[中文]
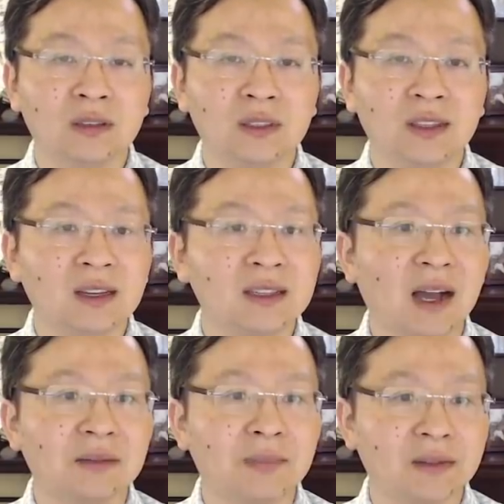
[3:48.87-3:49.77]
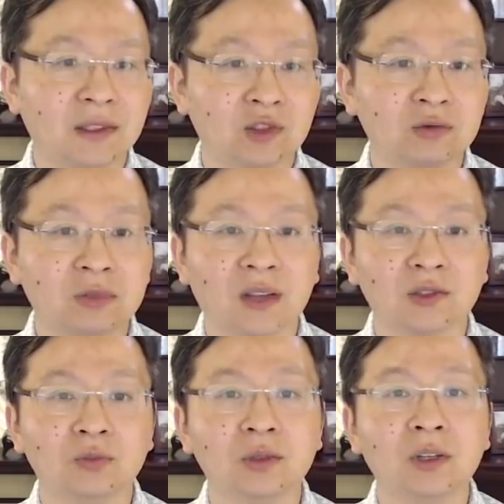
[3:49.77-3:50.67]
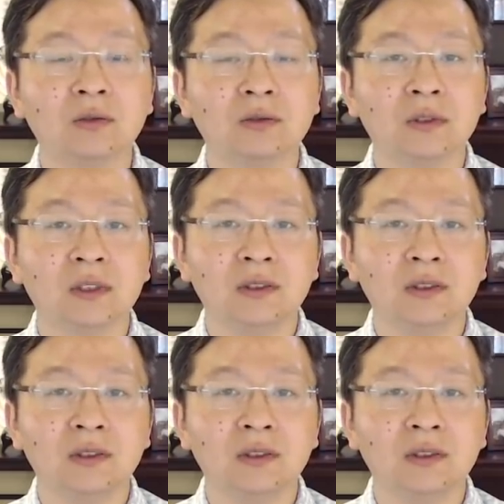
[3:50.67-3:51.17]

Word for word: 你那个样本的数量就不够，